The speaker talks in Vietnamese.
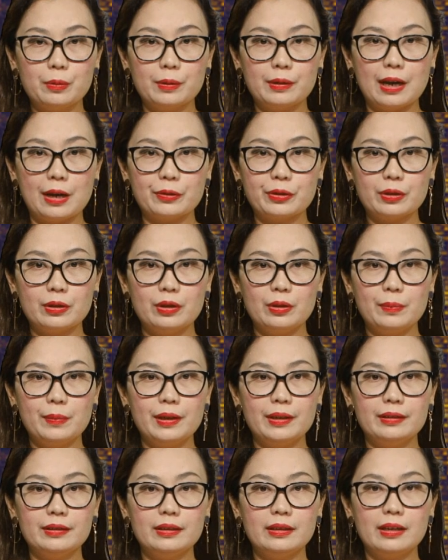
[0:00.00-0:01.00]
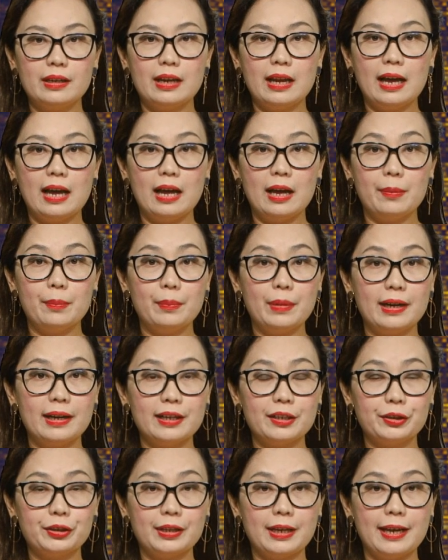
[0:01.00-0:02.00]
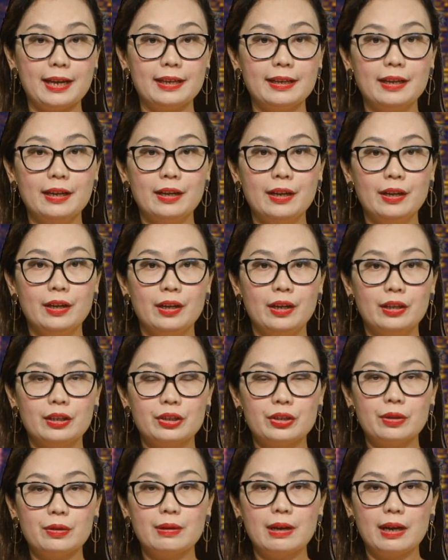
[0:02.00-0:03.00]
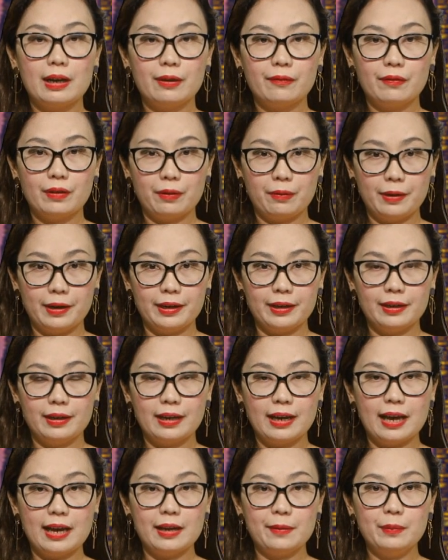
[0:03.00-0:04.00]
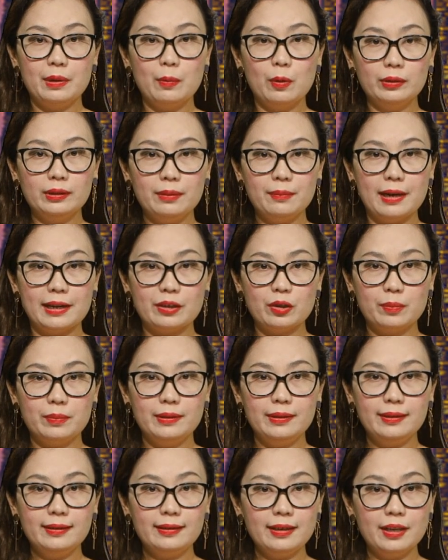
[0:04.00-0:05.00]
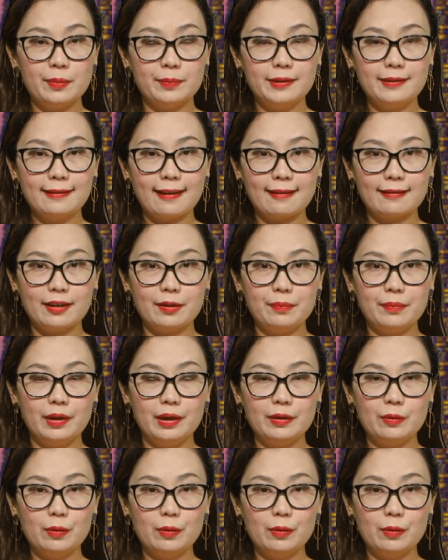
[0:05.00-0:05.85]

quần đảo Solomon là Manasseh Sogavare ngày 14 tháng 7 cho biết hiệp ước an ninh mới